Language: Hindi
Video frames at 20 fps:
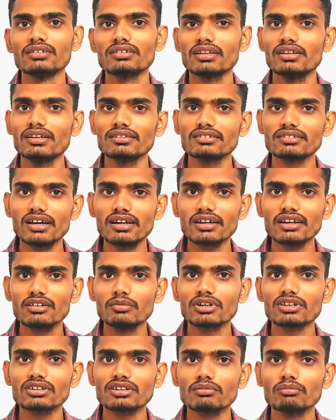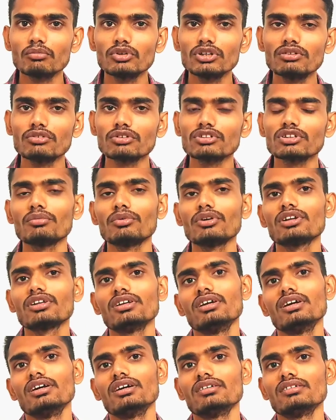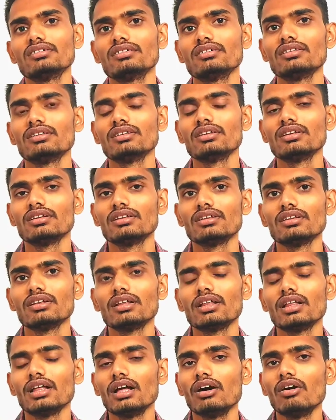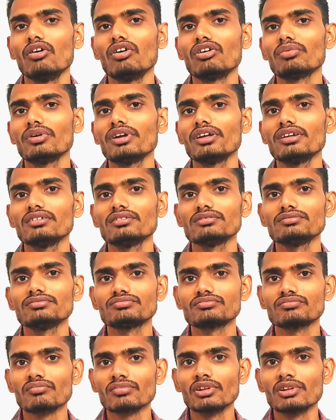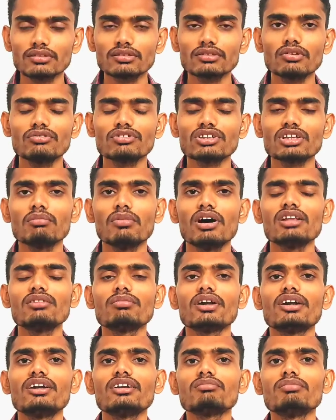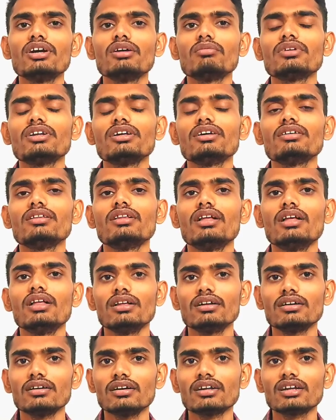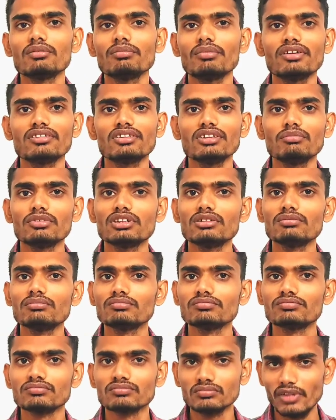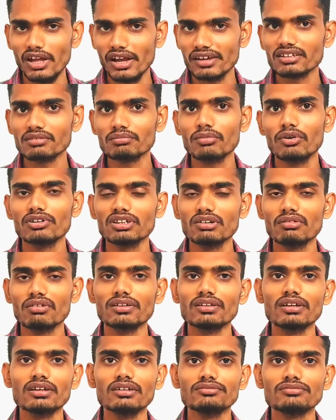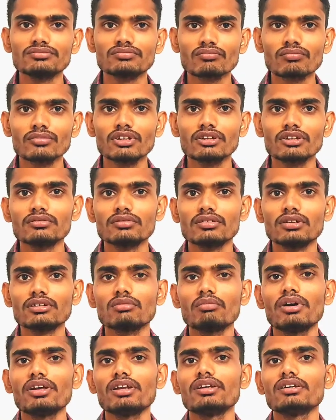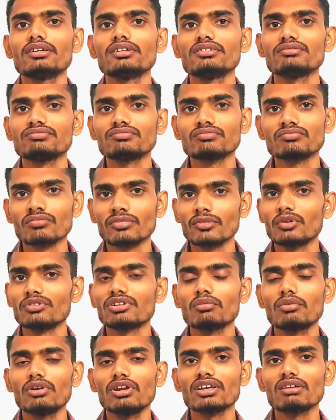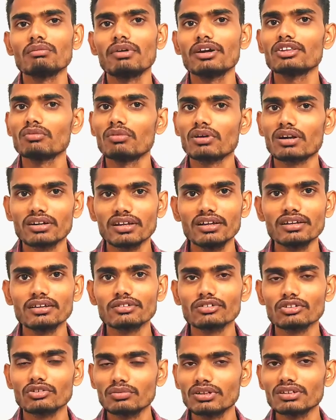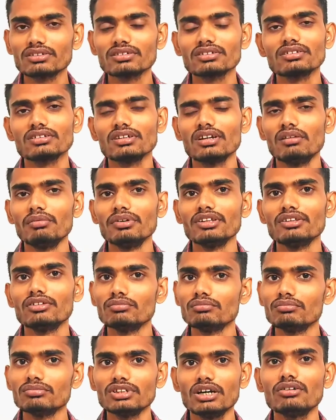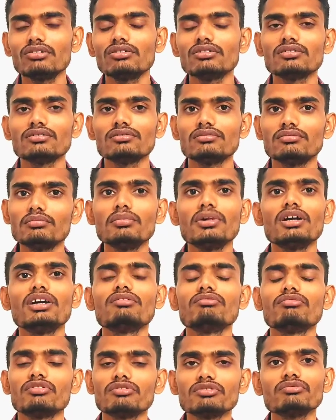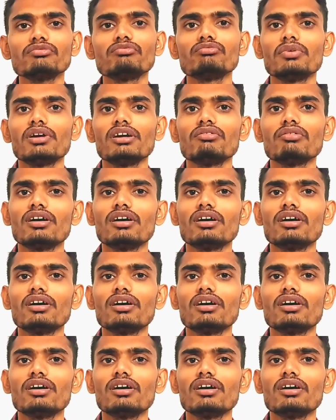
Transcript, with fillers: तीन या चार किलोमीटर तक मुझे वो सपोर्ट किया और फिर तो उसके बाद फ्रेंड्स मैं अपने घर के पास ही मतलब एग्जैक्ट पहुँचने वाला था तो मैंने उनसे बोला कि भाई तुम्हारा थैंक यू सो मच अभी तुम जाओ मैं मैं